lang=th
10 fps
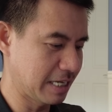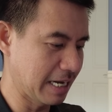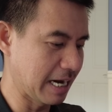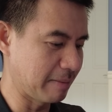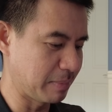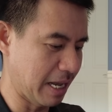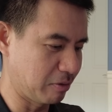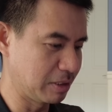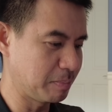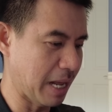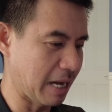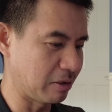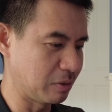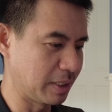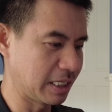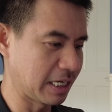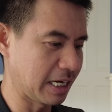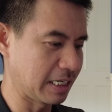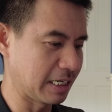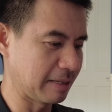ได้รับแล้วหรือเปล่าหรือว่ายังไง
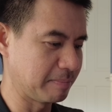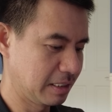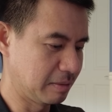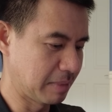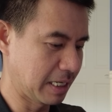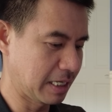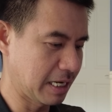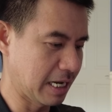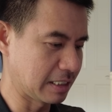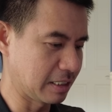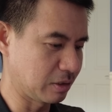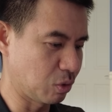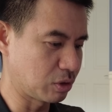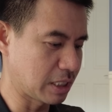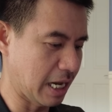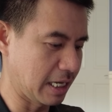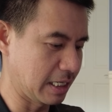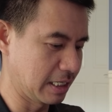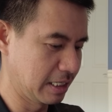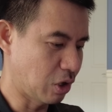นะครับหรือไม่ก็อาจจะตกใจ
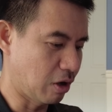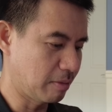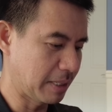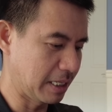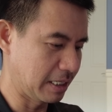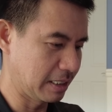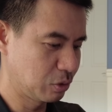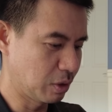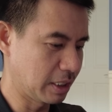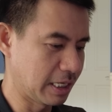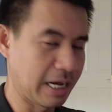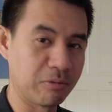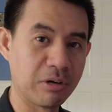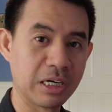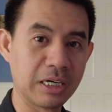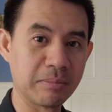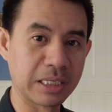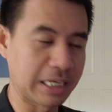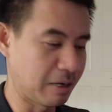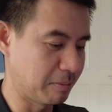ช็อกไปชั่วขณะว่าเงิน
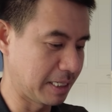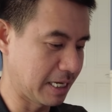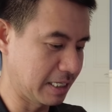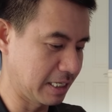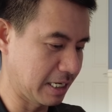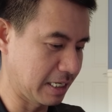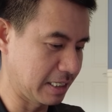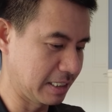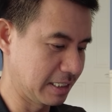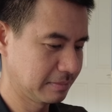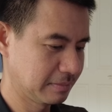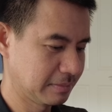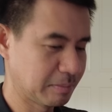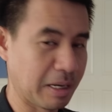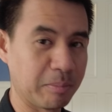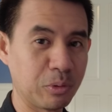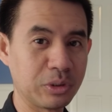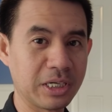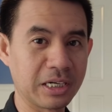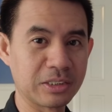มันเข้ามาได้ยังไงแหมพูด
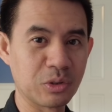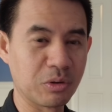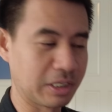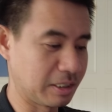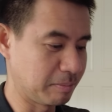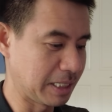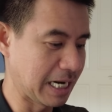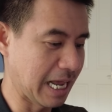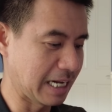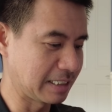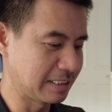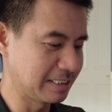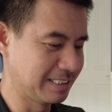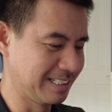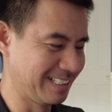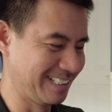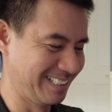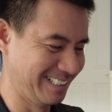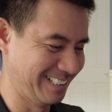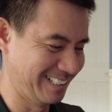อย่างกระส่งเงินเป็นล้าน
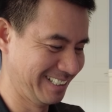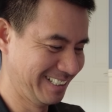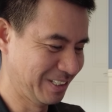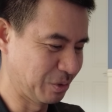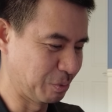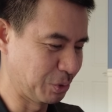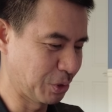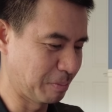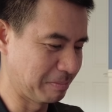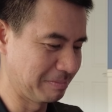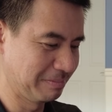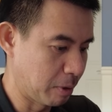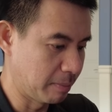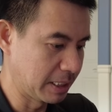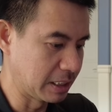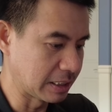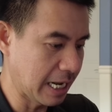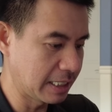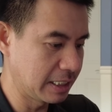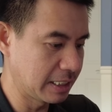คุณผู้ชมพอมาถึงห
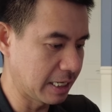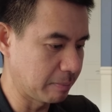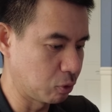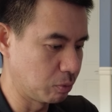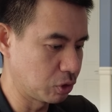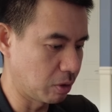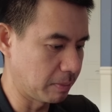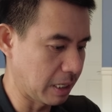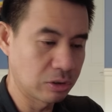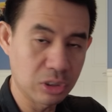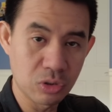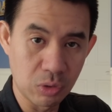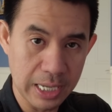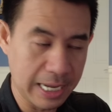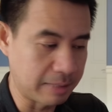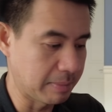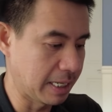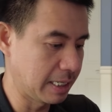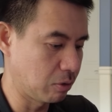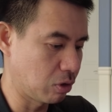น้านี้นะครัณผู้ชมเขาจะส่งรหัสมา
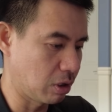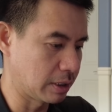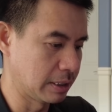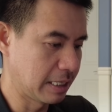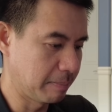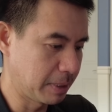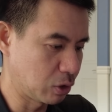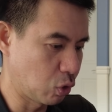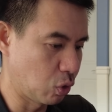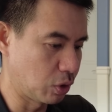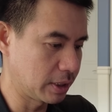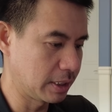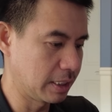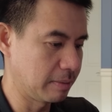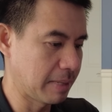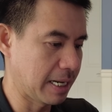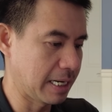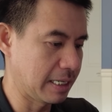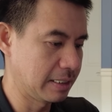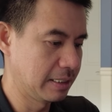ให้เราก่อนนะเป็นโค้ดนี่มา
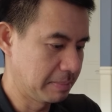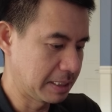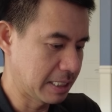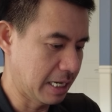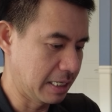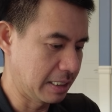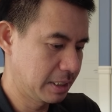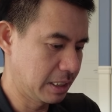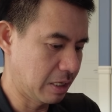ละมาใส่ที่